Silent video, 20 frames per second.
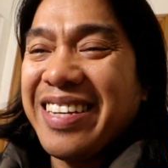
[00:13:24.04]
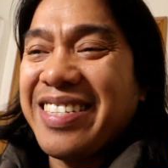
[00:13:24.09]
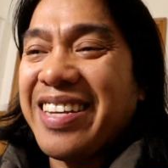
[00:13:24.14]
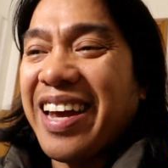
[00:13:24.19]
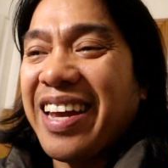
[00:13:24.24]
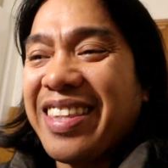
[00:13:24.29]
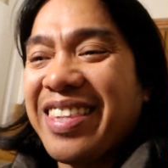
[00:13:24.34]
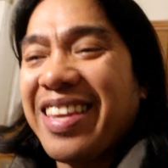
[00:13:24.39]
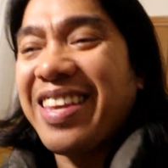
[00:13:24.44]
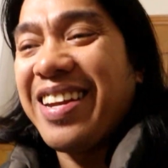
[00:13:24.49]
ang
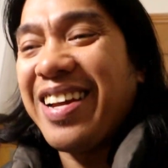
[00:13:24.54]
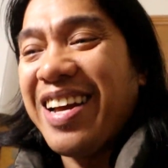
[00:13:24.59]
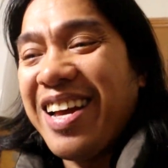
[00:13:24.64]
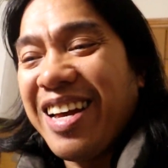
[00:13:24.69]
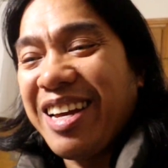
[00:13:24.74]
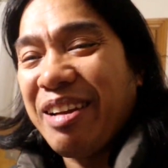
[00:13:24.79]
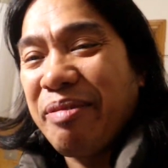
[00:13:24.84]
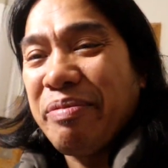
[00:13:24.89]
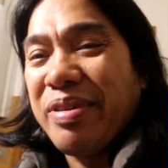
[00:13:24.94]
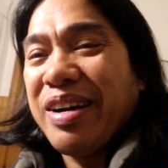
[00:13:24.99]
sakit na ng
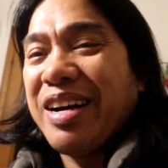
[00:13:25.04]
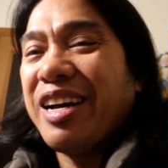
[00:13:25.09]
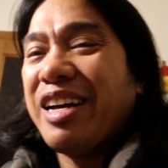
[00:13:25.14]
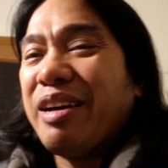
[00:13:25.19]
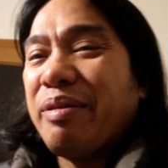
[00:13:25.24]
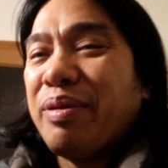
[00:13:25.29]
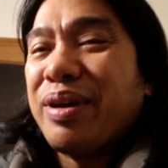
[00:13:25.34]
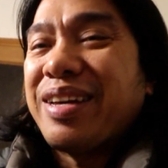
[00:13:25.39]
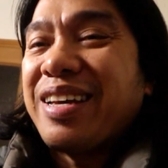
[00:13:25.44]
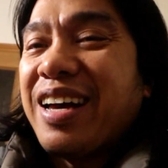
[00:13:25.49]
aking mga
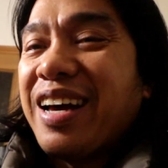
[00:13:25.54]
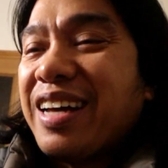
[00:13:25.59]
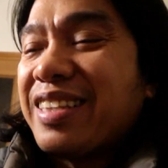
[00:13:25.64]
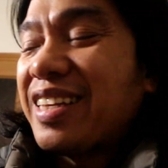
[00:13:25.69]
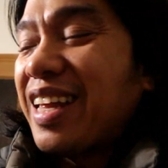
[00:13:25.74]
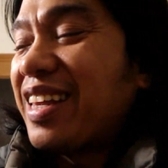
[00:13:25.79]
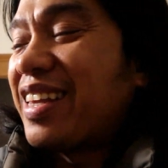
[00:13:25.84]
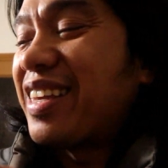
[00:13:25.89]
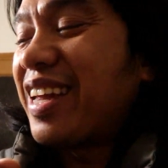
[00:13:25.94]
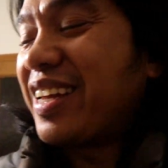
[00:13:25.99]
kamay.
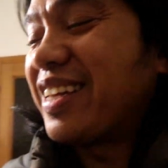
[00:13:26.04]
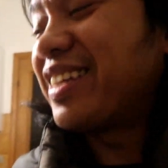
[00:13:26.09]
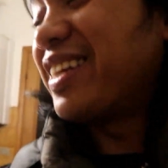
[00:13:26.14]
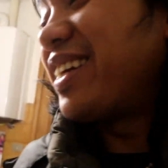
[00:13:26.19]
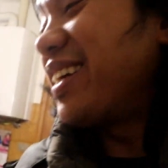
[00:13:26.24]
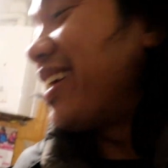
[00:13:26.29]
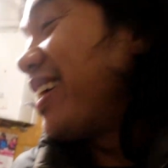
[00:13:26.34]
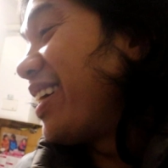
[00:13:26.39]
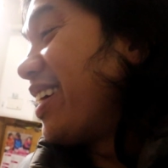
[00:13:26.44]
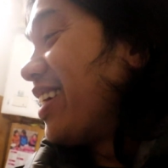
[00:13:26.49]
Kakatadtad.
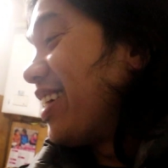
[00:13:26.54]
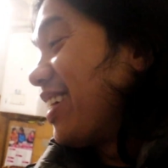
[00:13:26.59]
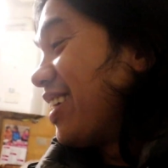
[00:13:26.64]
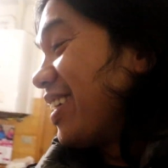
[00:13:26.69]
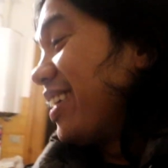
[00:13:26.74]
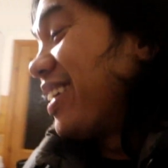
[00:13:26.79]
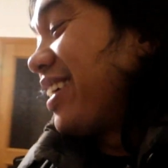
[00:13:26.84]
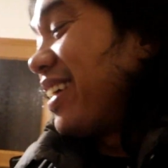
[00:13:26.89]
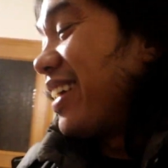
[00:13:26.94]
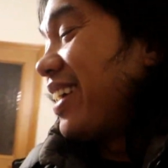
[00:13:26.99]

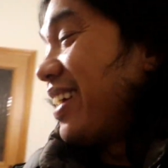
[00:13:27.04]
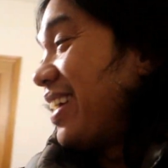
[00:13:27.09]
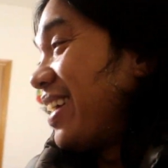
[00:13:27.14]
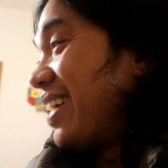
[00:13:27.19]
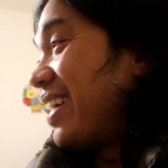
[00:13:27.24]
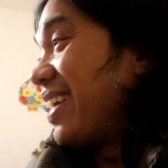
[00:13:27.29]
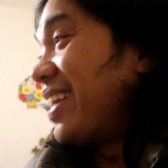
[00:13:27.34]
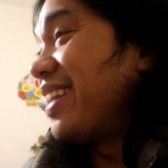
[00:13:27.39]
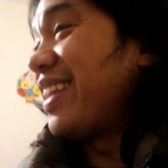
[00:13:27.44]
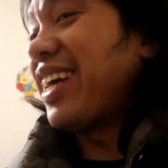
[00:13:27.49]

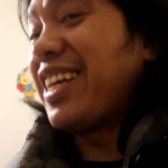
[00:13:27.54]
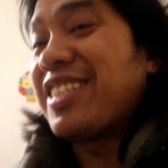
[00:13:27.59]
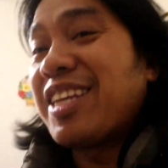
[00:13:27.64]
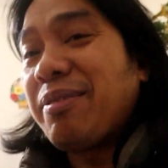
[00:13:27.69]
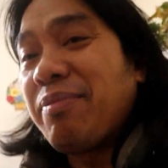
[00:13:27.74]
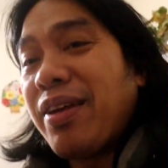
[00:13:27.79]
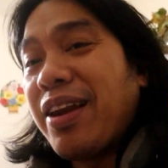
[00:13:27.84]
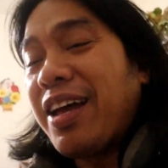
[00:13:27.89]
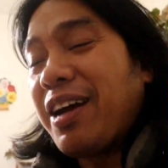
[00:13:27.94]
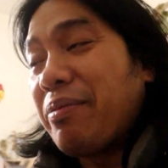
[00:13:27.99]
And next
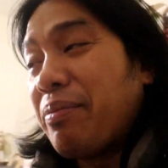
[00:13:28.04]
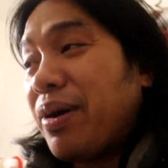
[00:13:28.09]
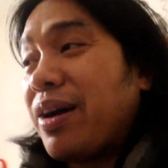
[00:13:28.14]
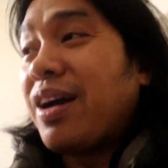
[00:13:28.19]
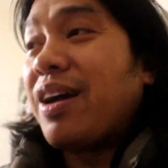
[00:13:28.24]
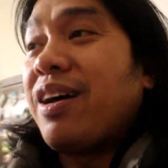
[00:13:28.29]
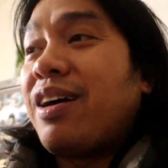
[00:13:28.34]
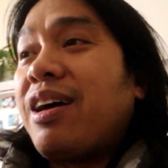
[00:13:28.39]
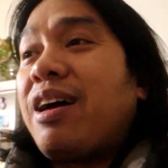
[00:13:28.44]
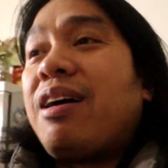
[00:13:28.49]
time na lang
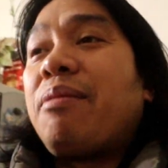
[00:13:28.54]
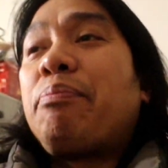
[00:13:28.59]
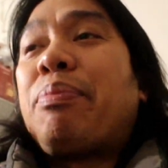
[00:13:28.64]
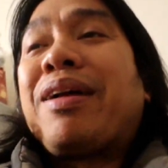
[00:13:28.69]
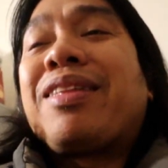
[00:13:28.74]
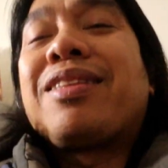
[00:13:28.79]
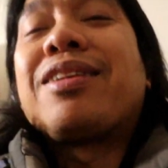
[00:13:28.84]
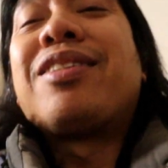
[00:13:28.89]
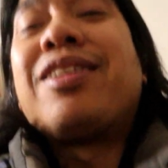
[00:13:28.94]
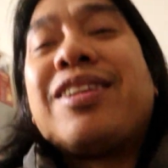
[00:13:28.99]
mga
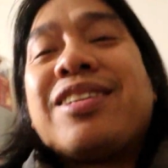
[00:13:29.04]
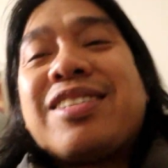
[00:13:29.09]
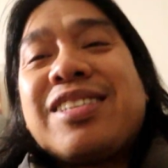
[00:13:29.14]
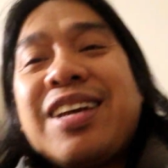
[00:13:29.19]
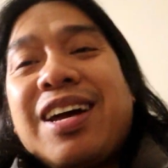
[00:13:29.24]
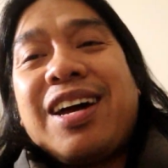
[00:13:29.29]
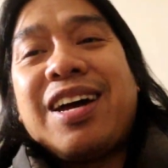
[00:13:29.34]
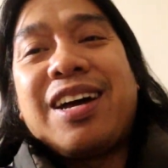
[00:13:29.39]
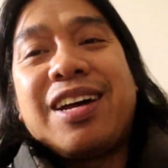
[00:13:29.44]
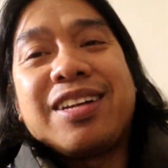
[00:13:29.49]

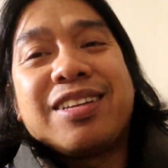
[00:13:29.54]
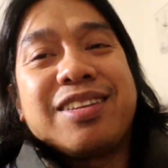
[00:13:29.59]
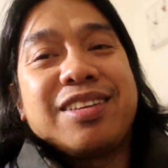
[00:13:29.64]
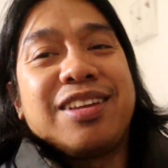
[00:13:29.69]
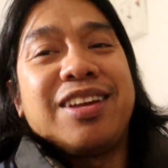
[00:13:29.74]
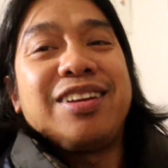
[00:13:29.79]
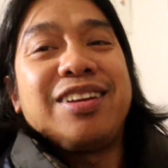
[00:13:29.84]
ka-partners. At,